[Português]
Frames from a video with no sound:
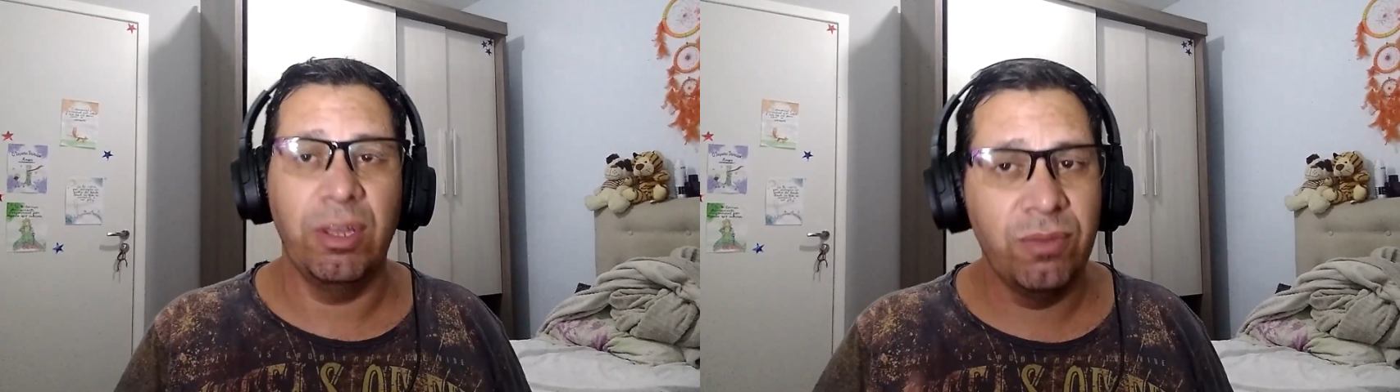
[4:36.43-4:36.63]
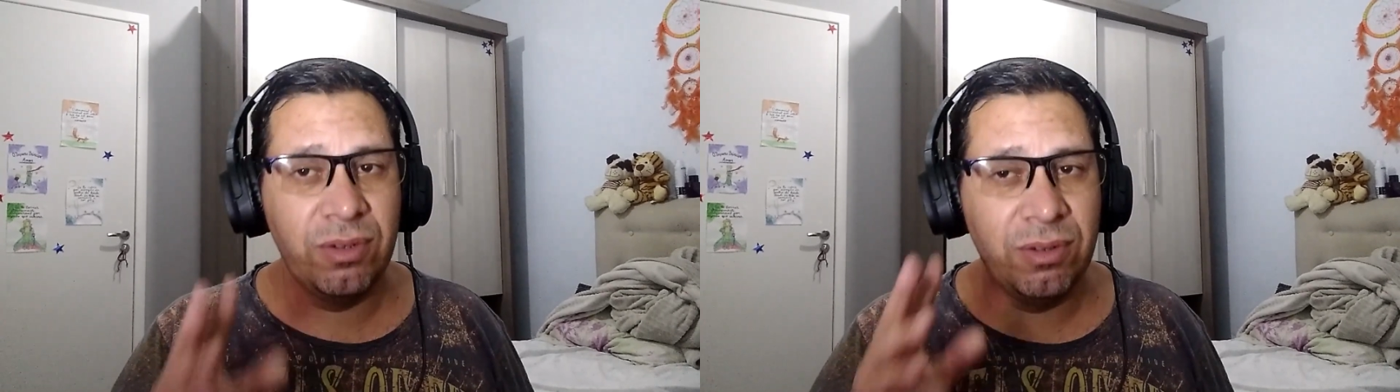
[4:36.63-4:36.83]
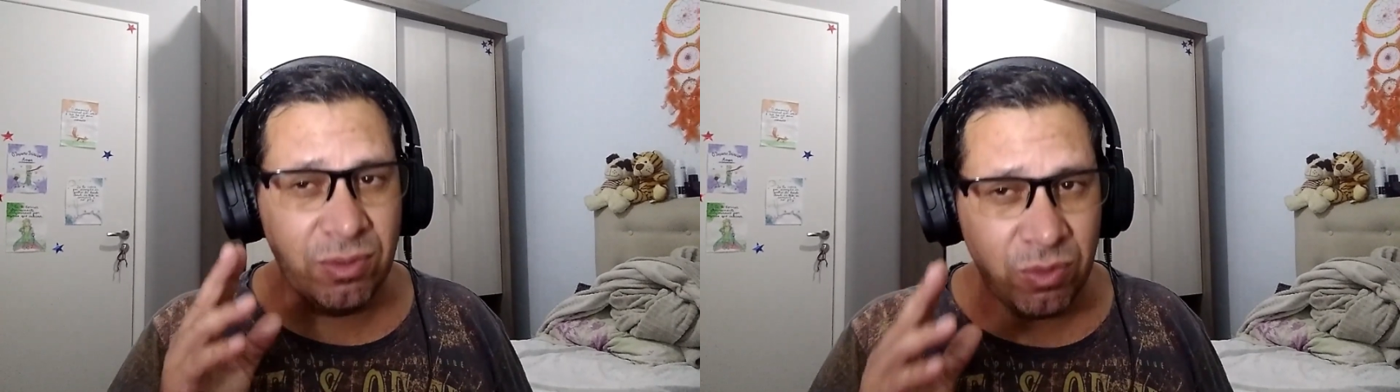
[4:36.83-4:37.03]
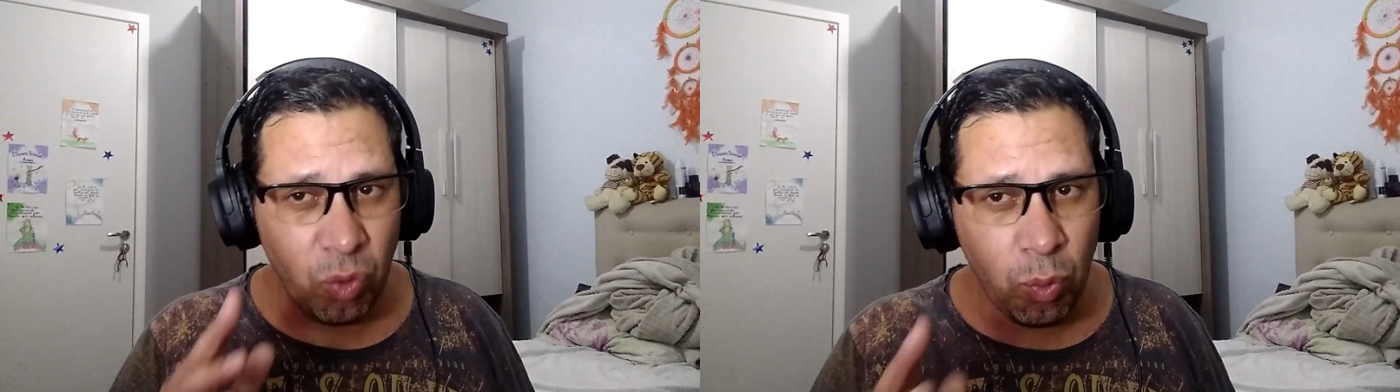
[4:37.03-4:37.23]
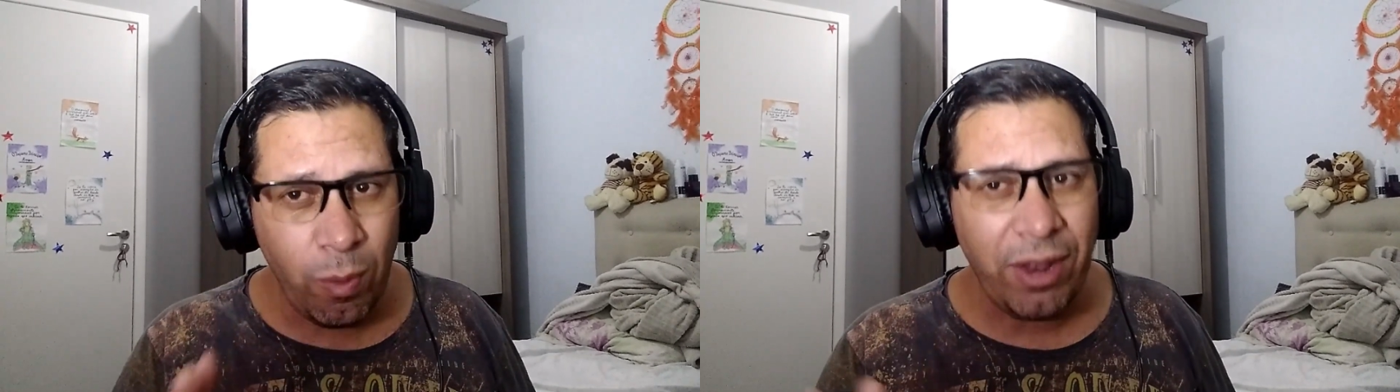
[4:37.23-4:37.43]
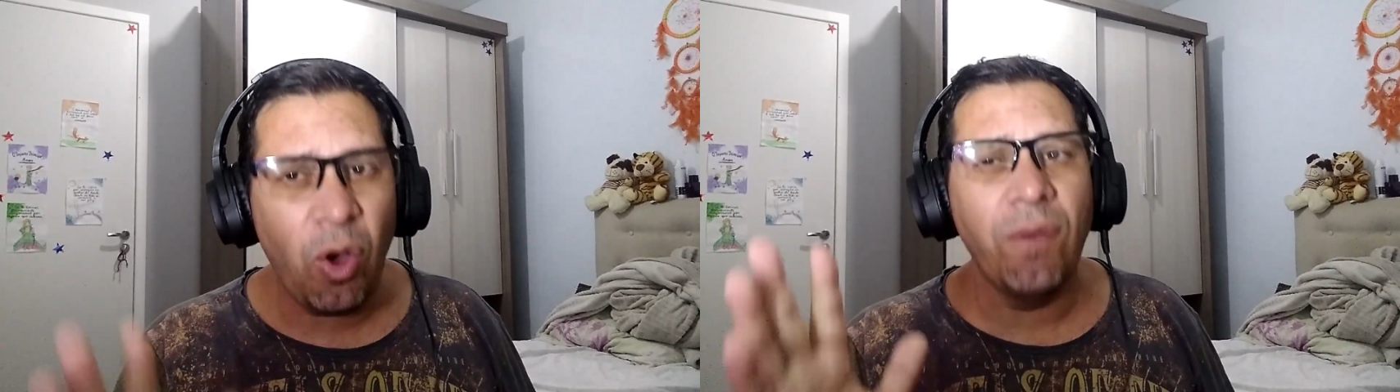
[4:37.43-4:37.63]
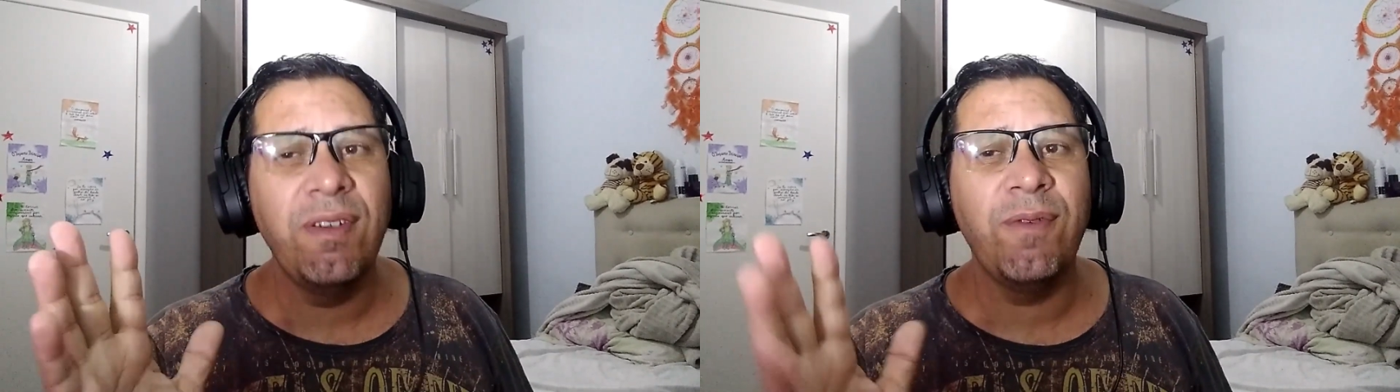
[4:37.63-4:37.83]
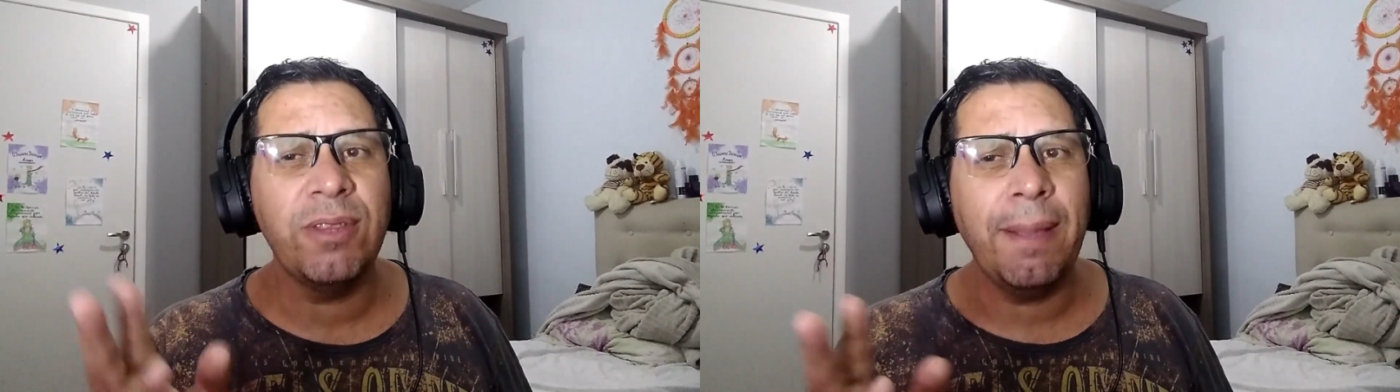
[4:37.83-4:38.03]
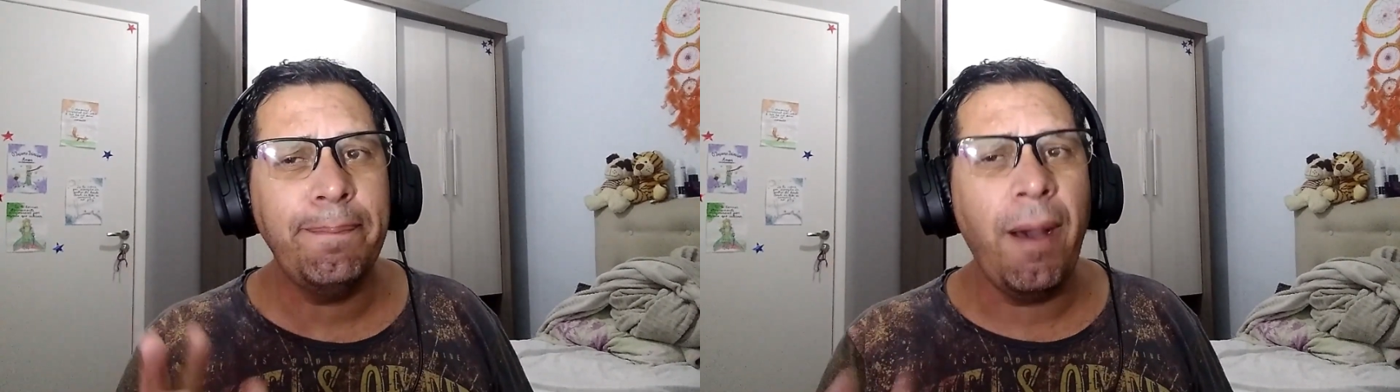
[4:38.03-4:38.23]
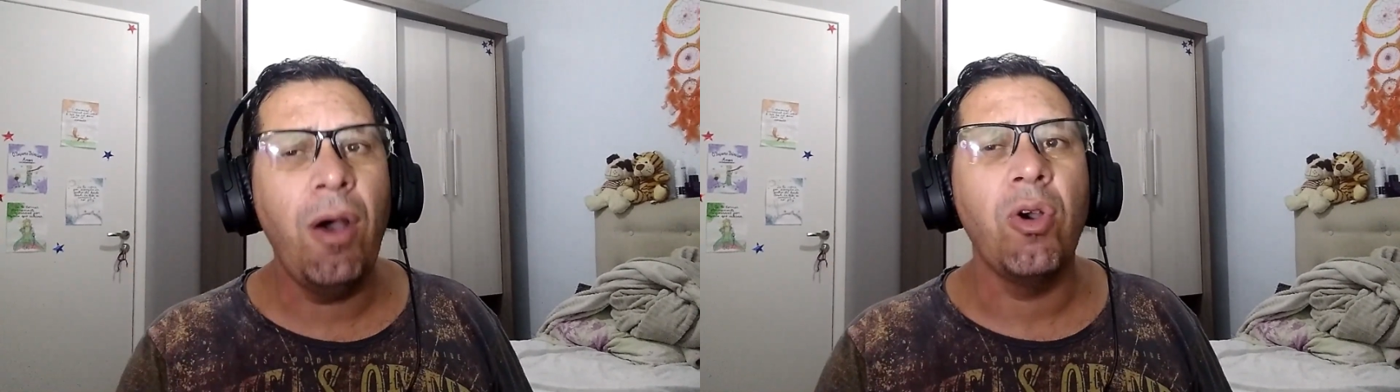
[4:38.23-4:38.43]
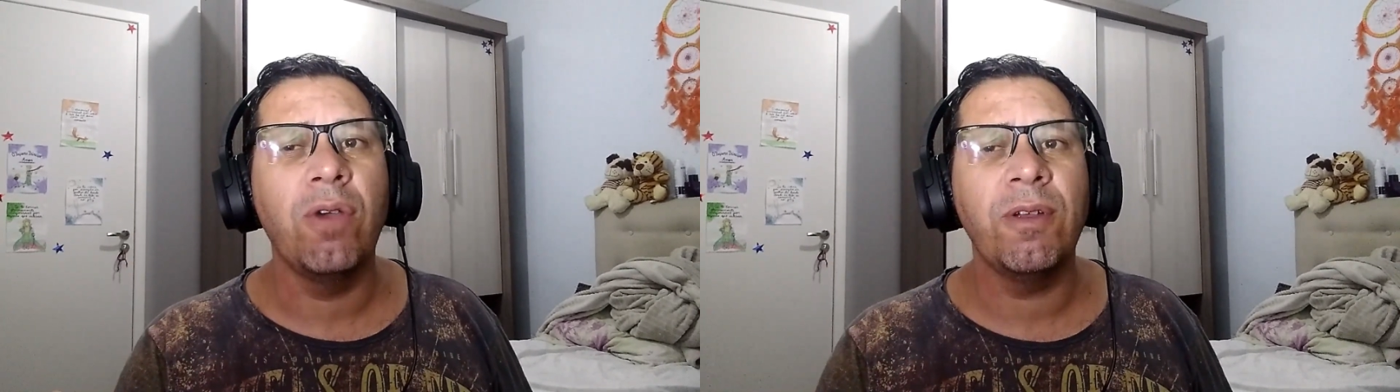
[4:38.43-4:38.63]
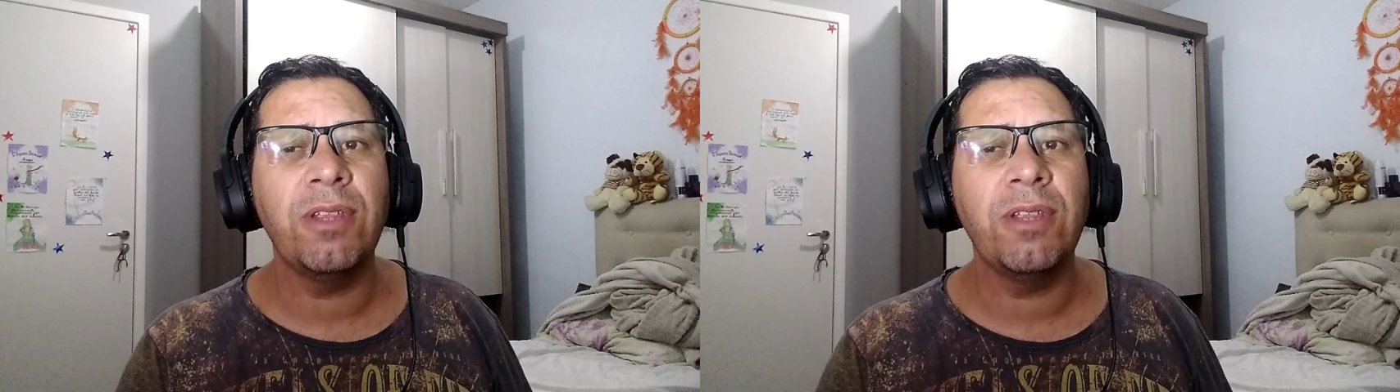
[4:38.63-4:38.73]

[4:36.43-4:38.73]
estamos uma 9, falta pouco,